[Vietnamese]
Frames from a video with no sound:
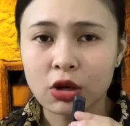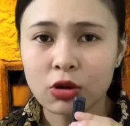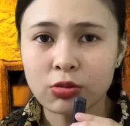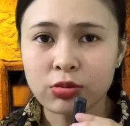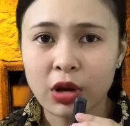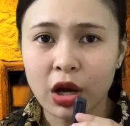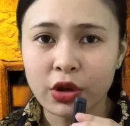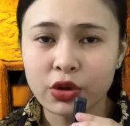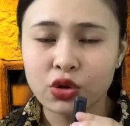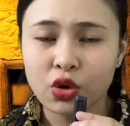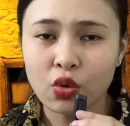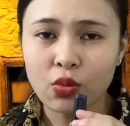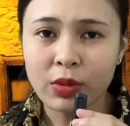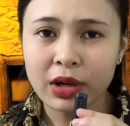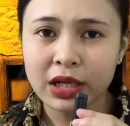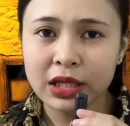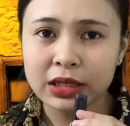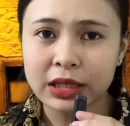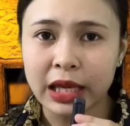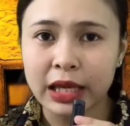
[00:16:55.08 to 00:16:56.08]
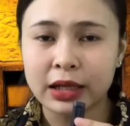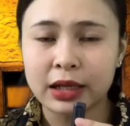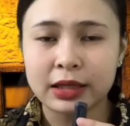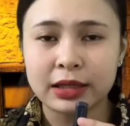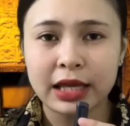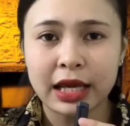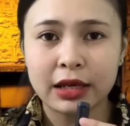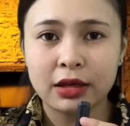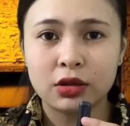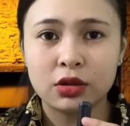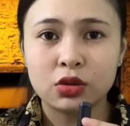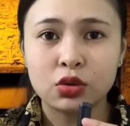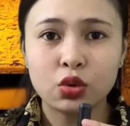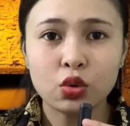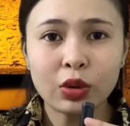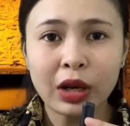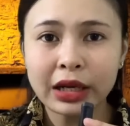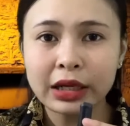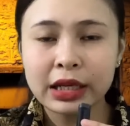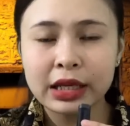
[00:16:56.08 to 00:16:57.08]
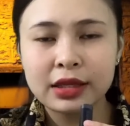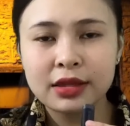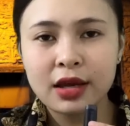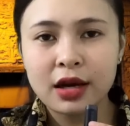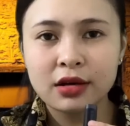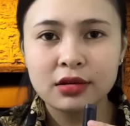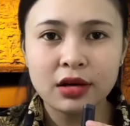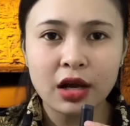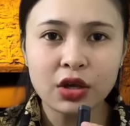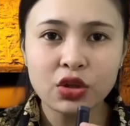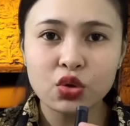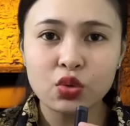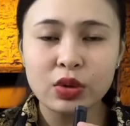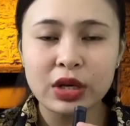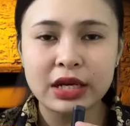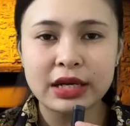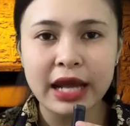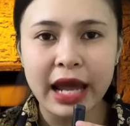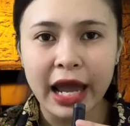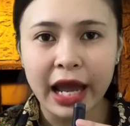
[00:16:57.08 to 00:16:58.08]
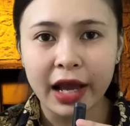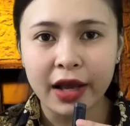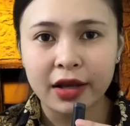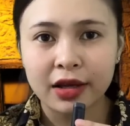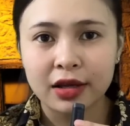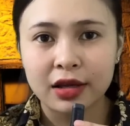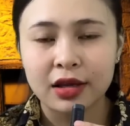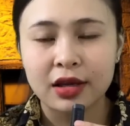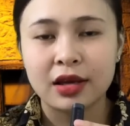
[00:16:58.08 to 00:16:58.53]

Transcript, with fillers: Cái lúc đó chú mới đi thiệt là nhanh. Chú lách cái chân đó chú đi ra.